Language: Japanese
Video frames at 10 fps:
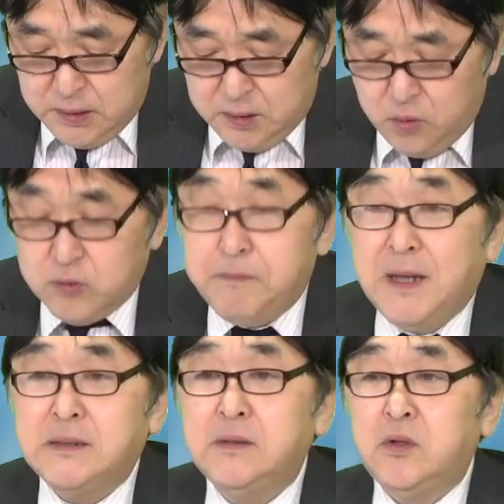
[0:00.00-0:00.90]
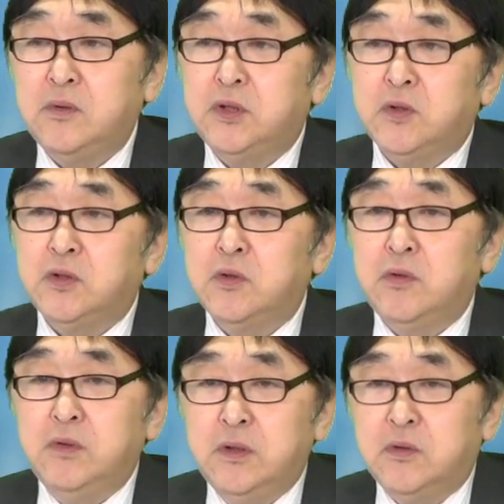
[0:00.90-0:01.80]
ろくパーセント の上昇
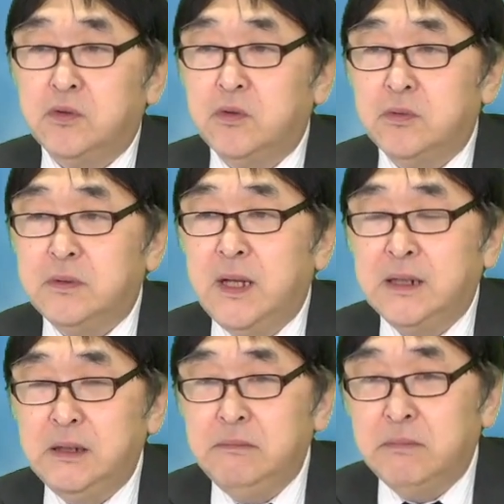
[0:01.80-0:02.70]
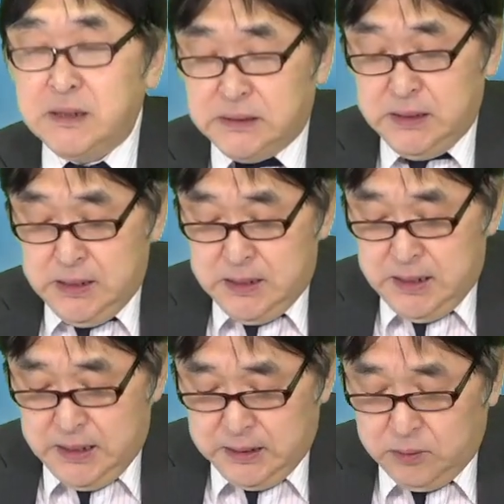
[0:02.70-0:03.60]
ということになります。
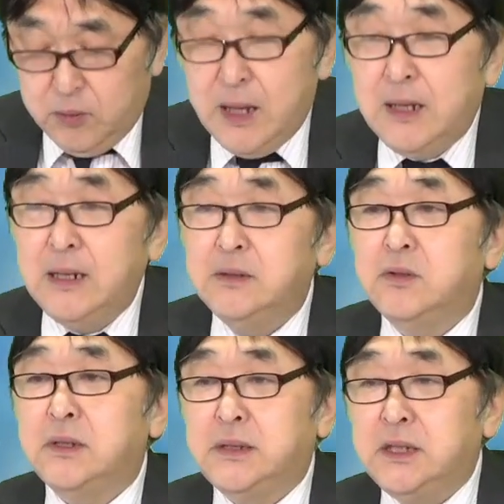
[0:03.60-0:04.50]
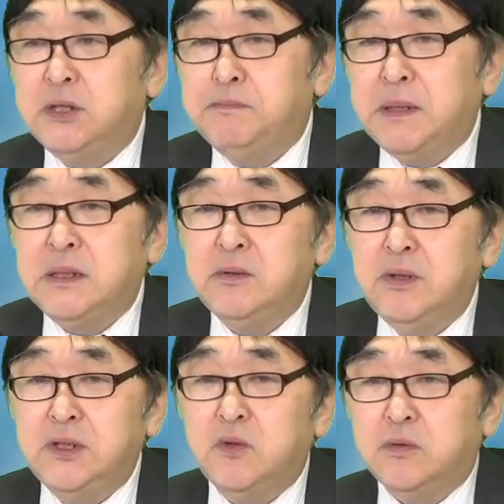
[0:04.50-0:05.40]
えー、と考えるとですね じゅっパーセント
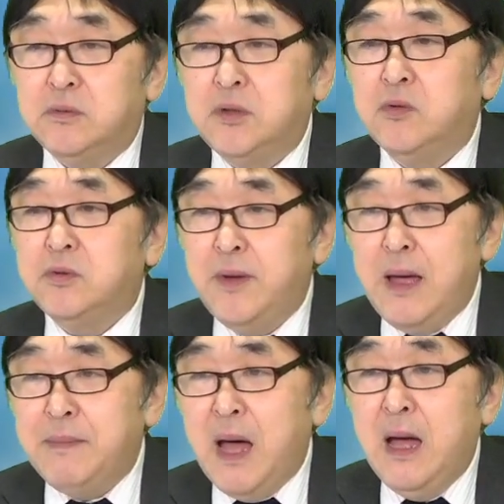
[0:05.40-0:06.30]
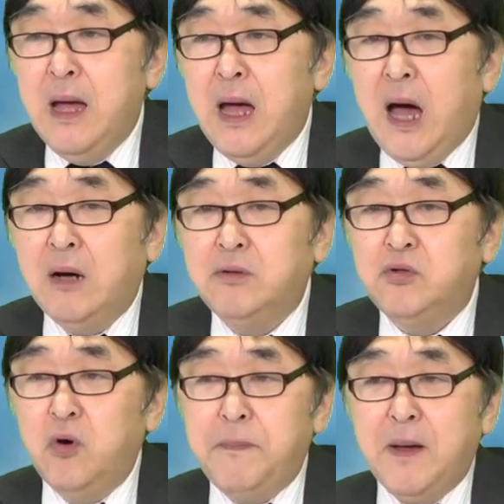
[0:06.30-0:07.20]
以上ということは、まあ、
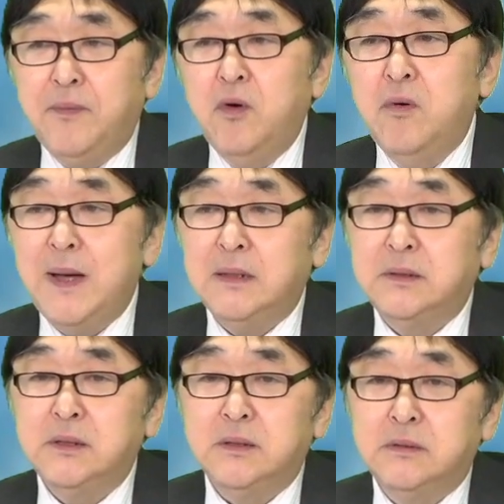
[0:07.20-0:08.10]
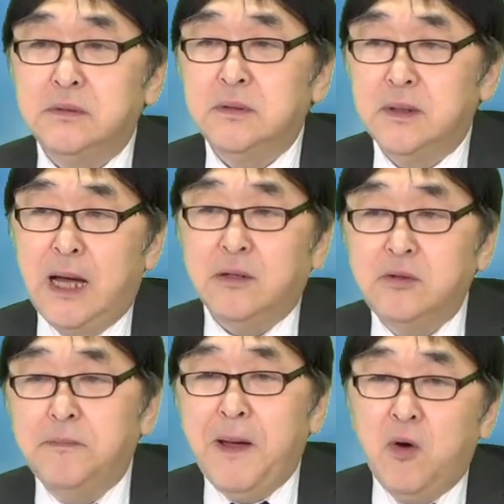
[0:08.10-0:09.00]
アウトパフォーマンス
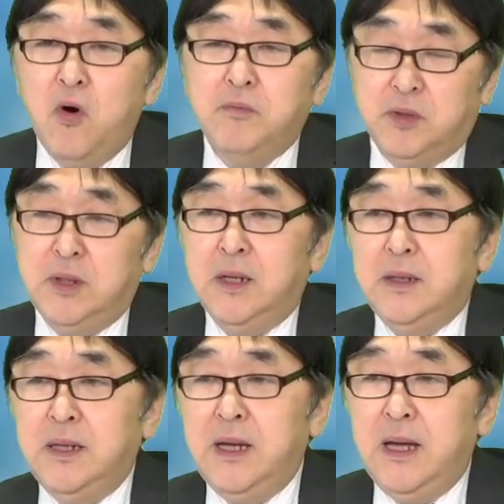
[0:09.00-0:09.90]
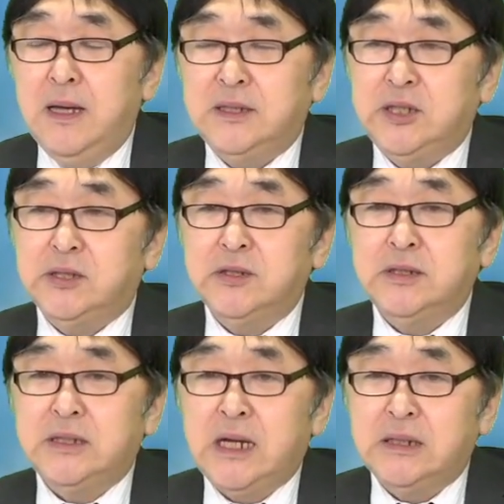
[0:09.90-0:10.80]
アウトパフォーム、えー、指数
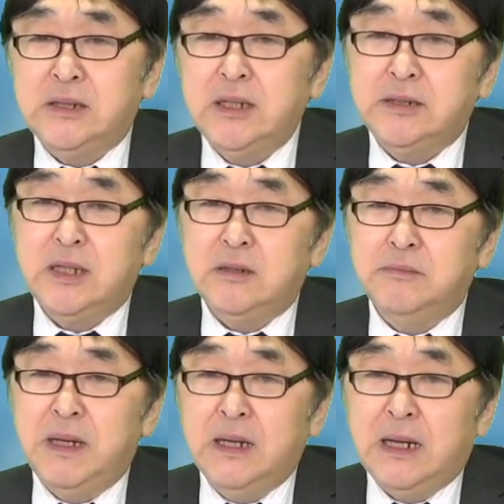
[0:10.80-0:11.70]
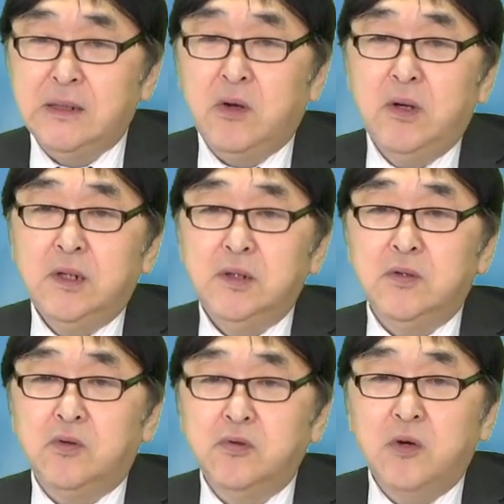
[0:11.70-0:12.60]
に対してしている銘柄とい
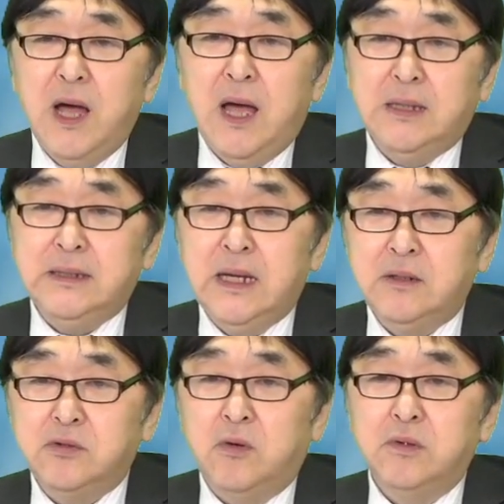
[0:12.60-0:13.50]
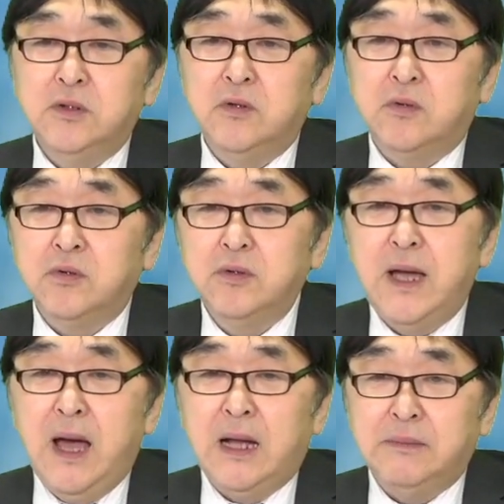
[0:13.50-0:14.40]
うことが言えるということ
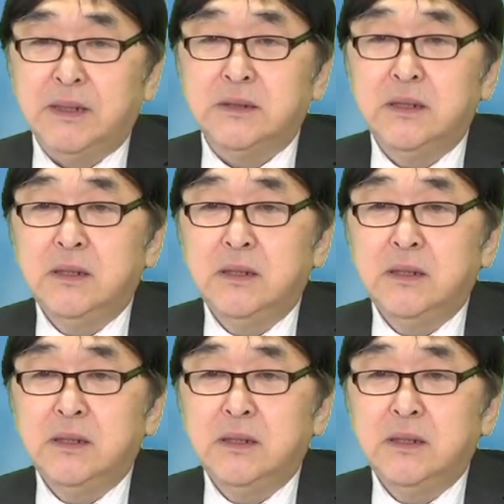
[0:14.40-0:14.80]
であります。